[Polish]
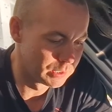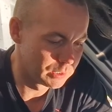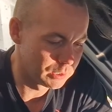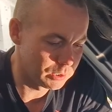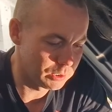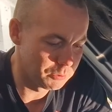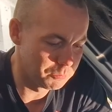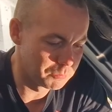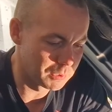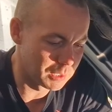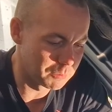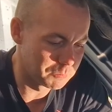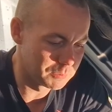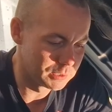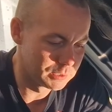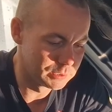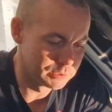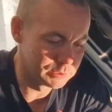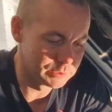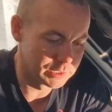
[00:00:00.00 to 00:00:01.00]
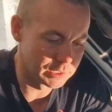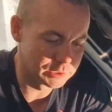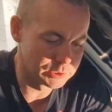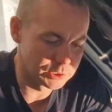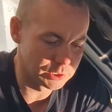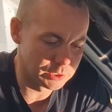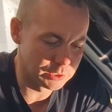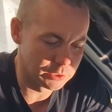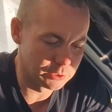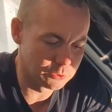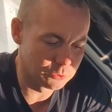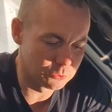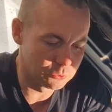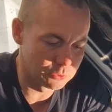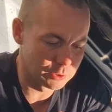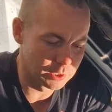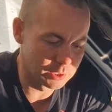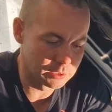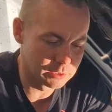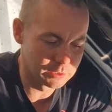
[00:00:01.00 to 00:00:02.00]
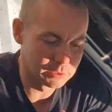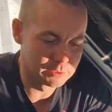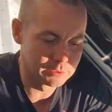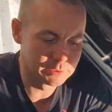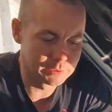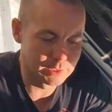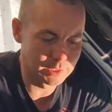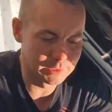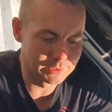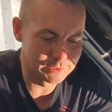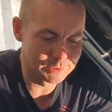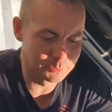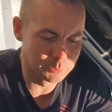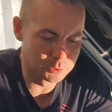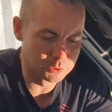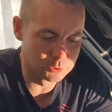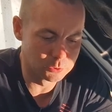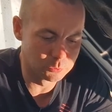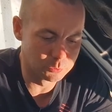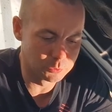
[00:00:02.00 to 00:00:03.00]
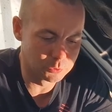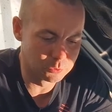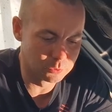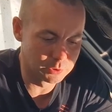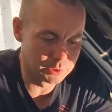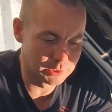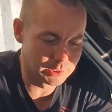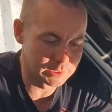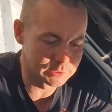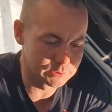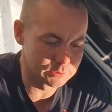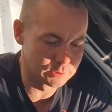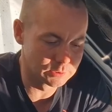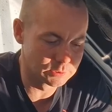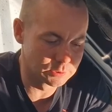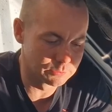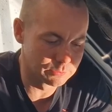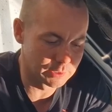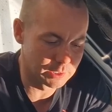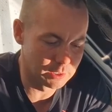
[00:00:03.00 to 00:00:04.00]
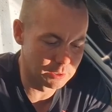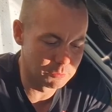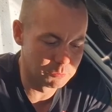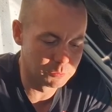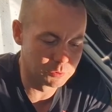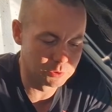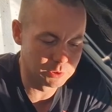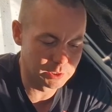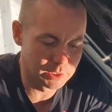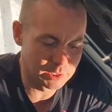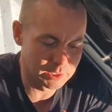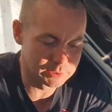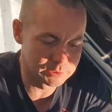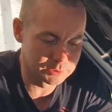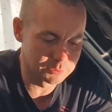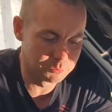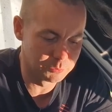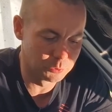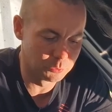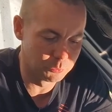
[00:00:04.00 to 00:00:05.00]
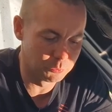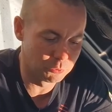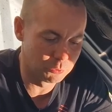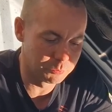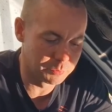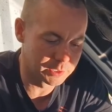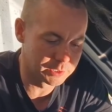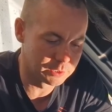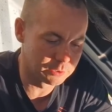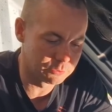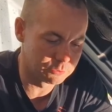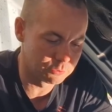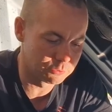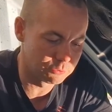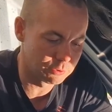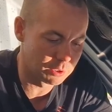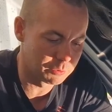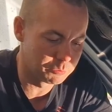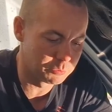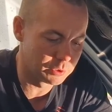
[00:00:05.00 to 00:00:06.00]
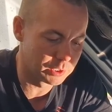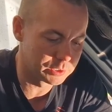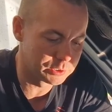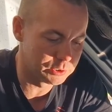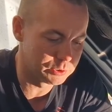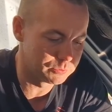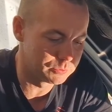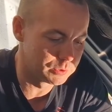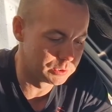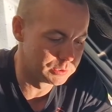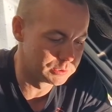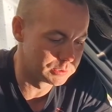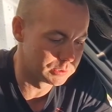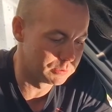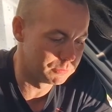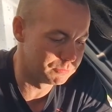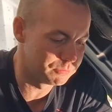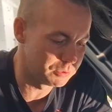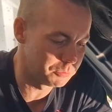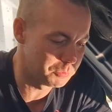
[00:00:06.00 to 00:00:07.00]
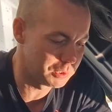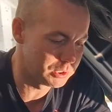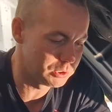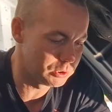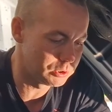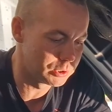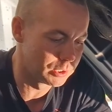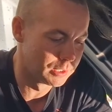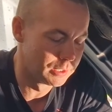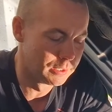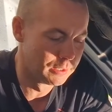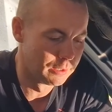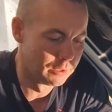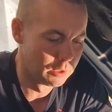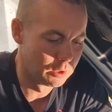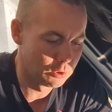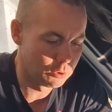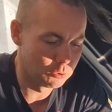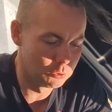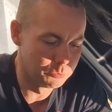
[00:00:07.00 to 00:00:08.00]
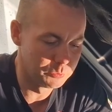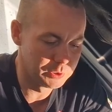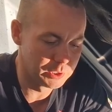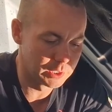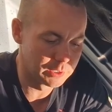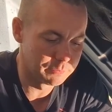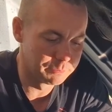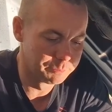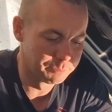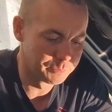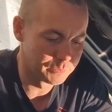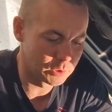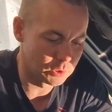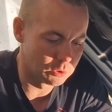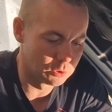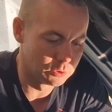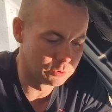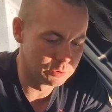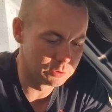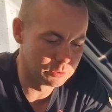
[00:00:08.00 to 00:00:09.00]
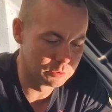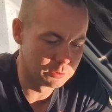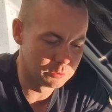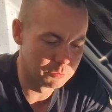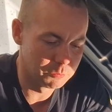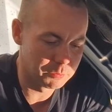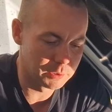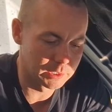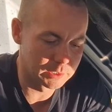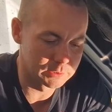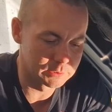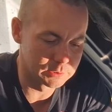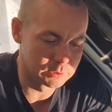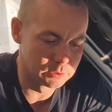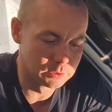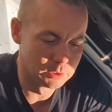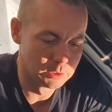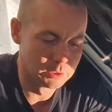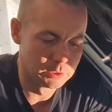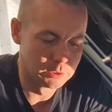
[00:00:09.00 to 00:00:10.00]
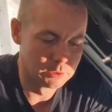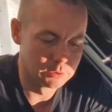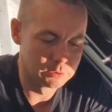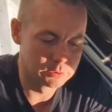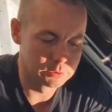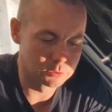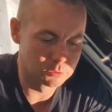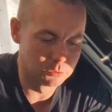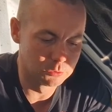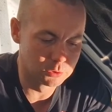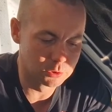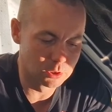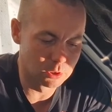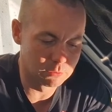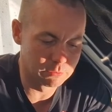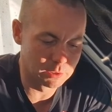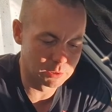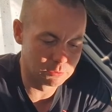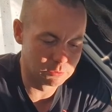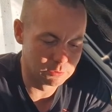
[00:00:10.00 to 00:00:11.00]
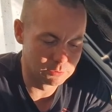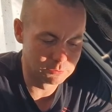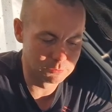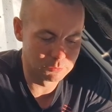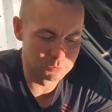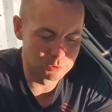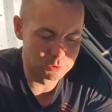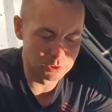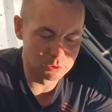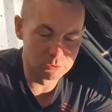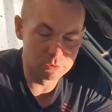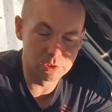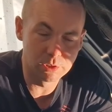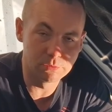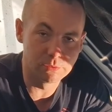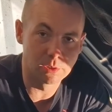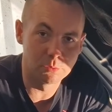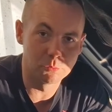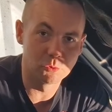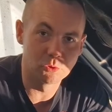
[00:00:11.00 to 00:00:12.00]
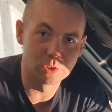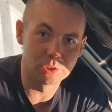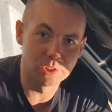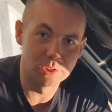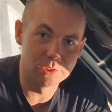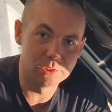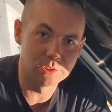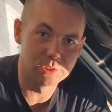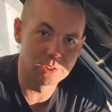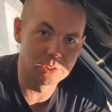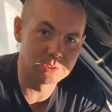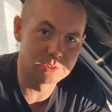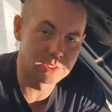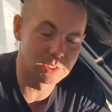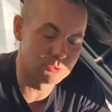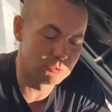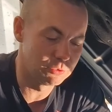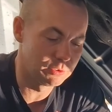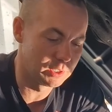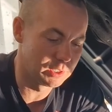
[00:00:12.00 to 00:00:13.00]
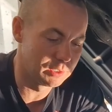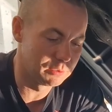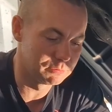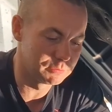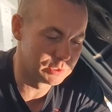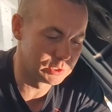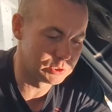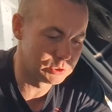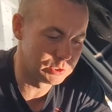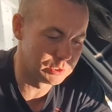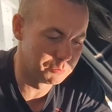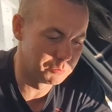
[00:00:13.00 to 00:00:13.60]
i mam nadzieję, że ten sposób, który ja stosowałem, bo nieraz był przypadek, że trzeba było jakiś wtrysk wymienić, u mnie on bardzo skutkował, bo nie ukrywam, że kiedyś też zaczynałem, też się